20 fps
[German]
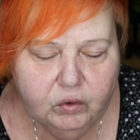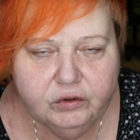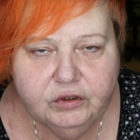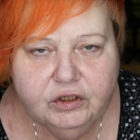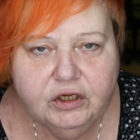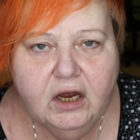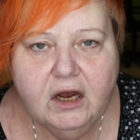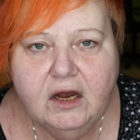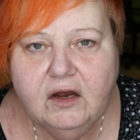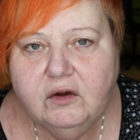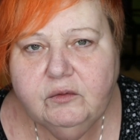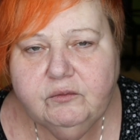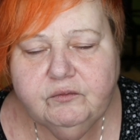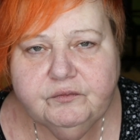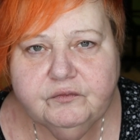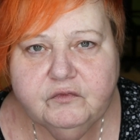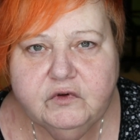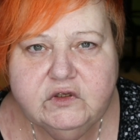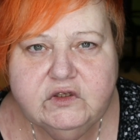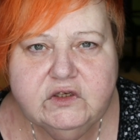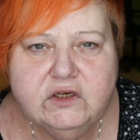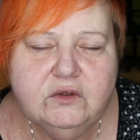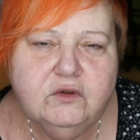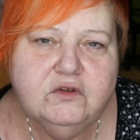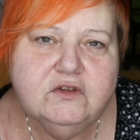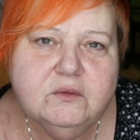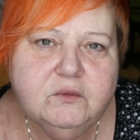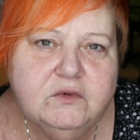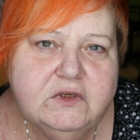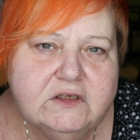Und ja, wir sehen
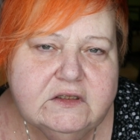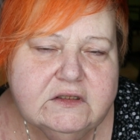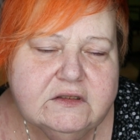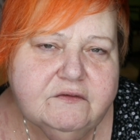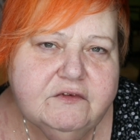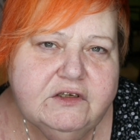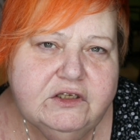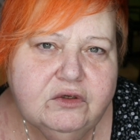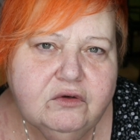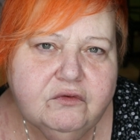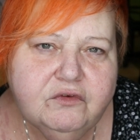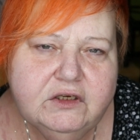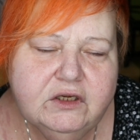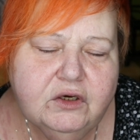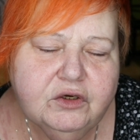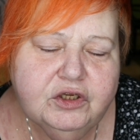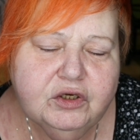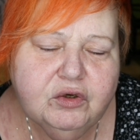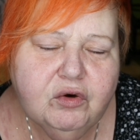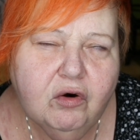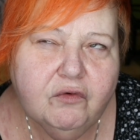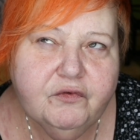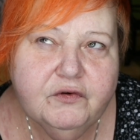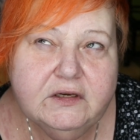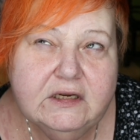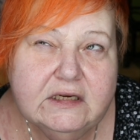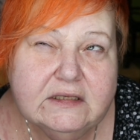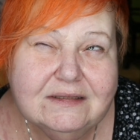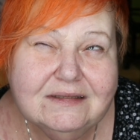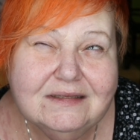uns im nächsten Video wieder und ich
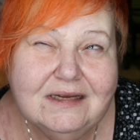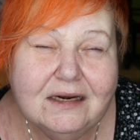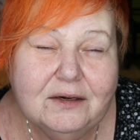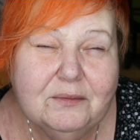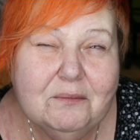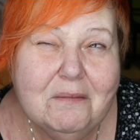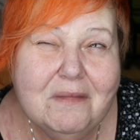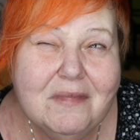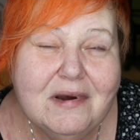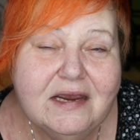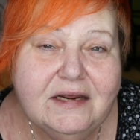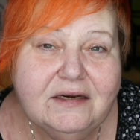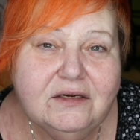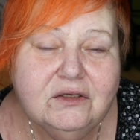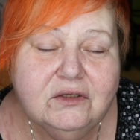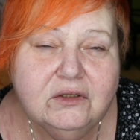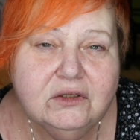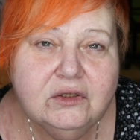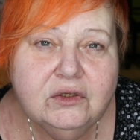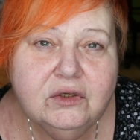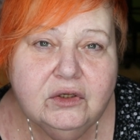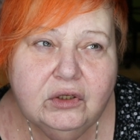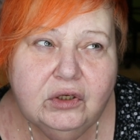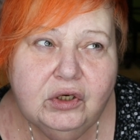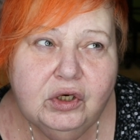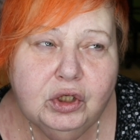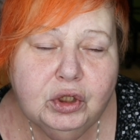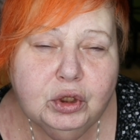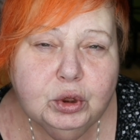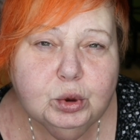hoffe, dass dann meine
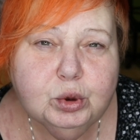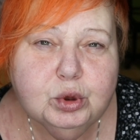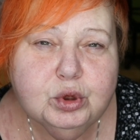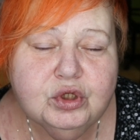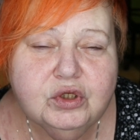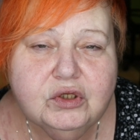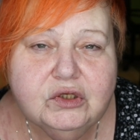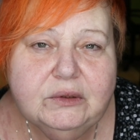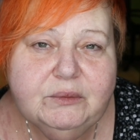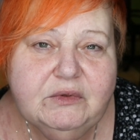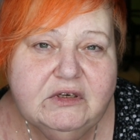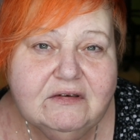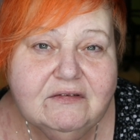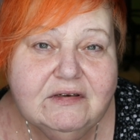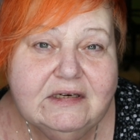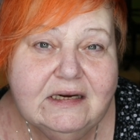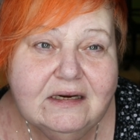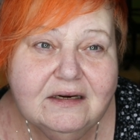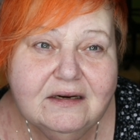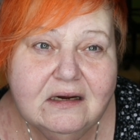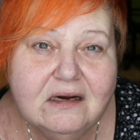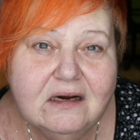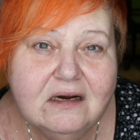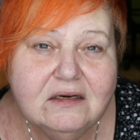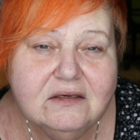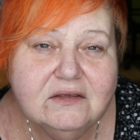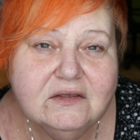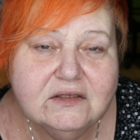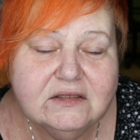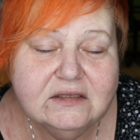Stimme wieder
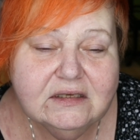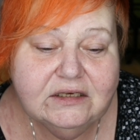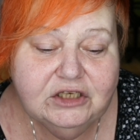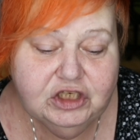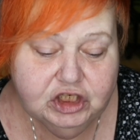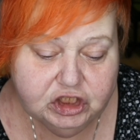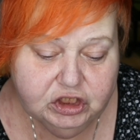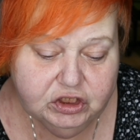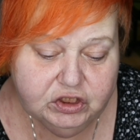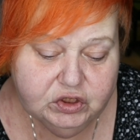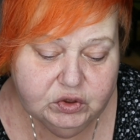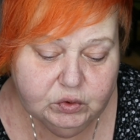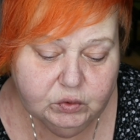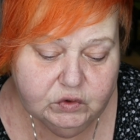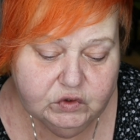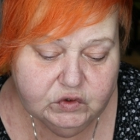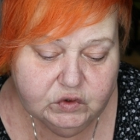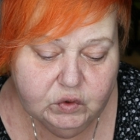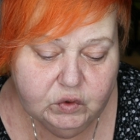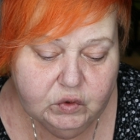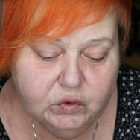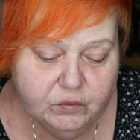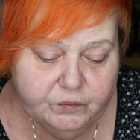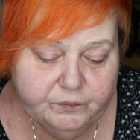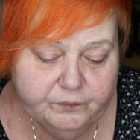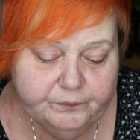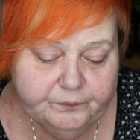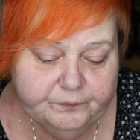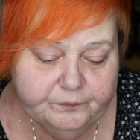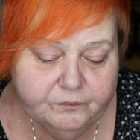da ist, richtig und so.
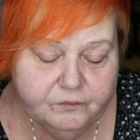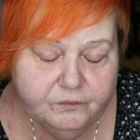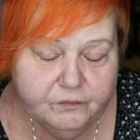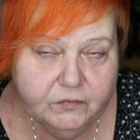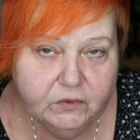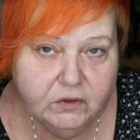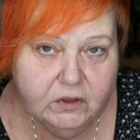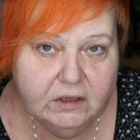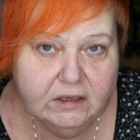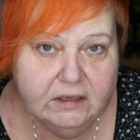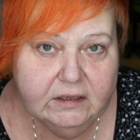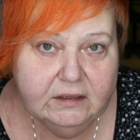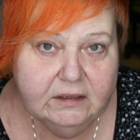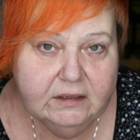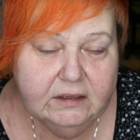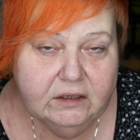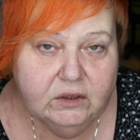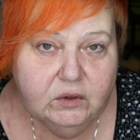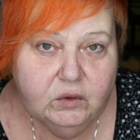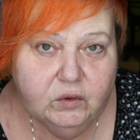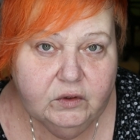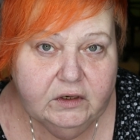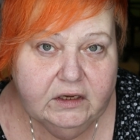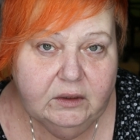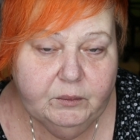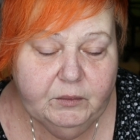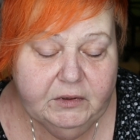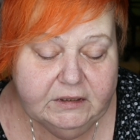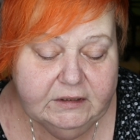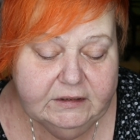
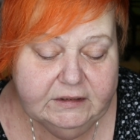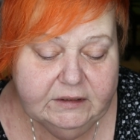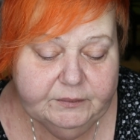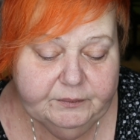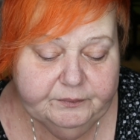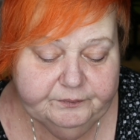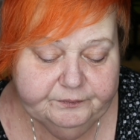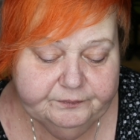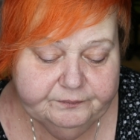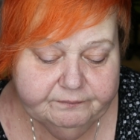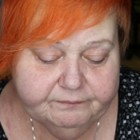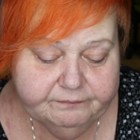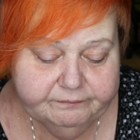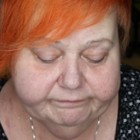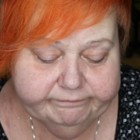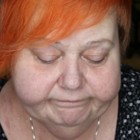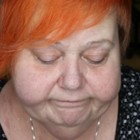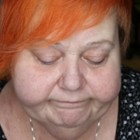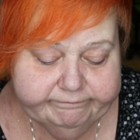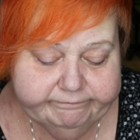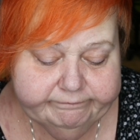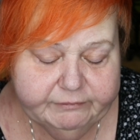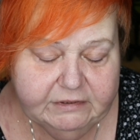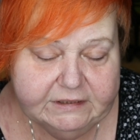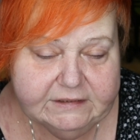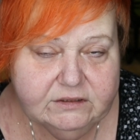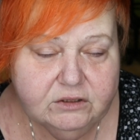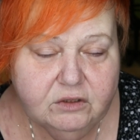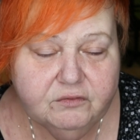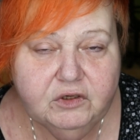Okay, meine Lieben,
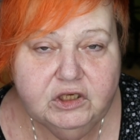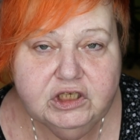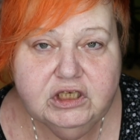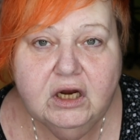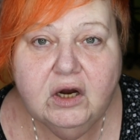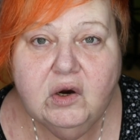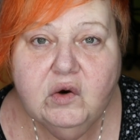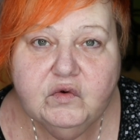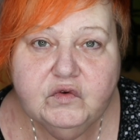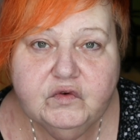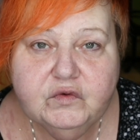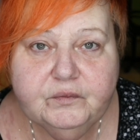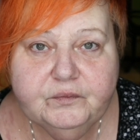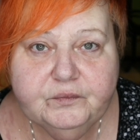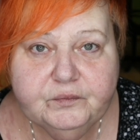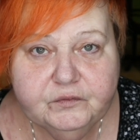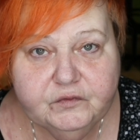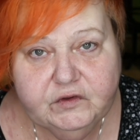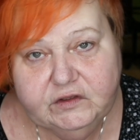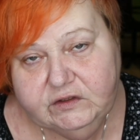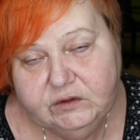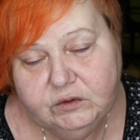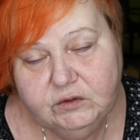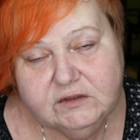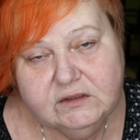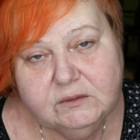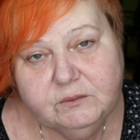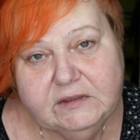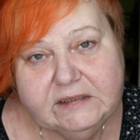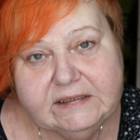passt auf euch auf. Wir
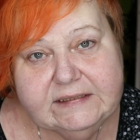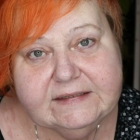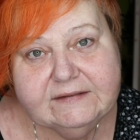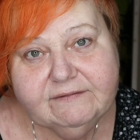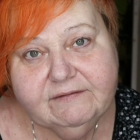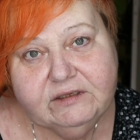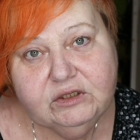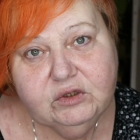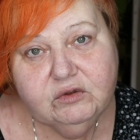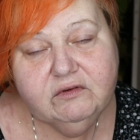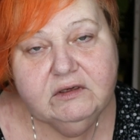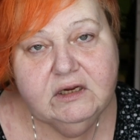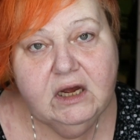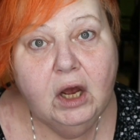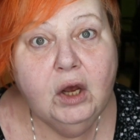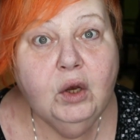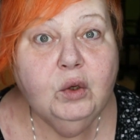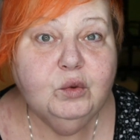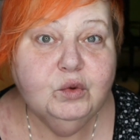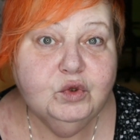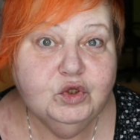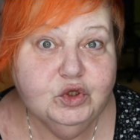sehen uns im nächsten Video wieder.